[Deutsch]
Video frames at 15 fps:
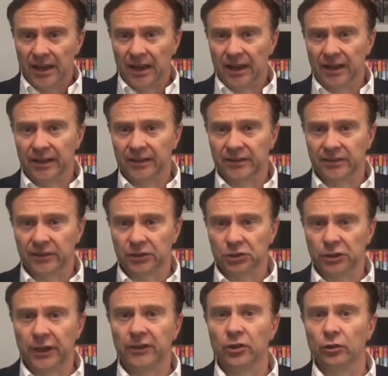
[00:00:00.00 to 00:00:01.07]
Als
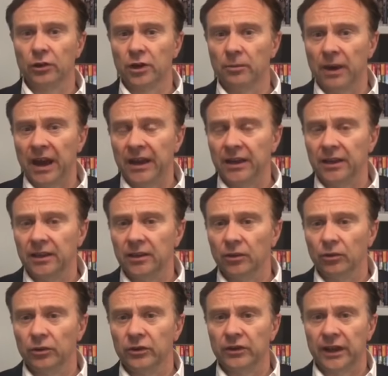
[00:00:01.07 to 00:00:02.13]
Städte und Gemeinden
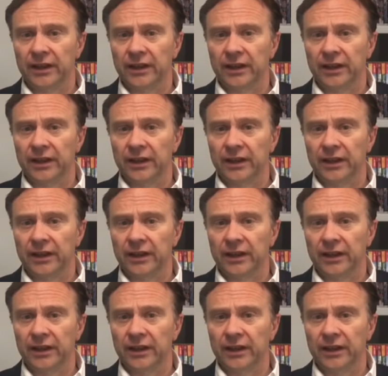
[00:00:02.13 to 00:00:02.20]
und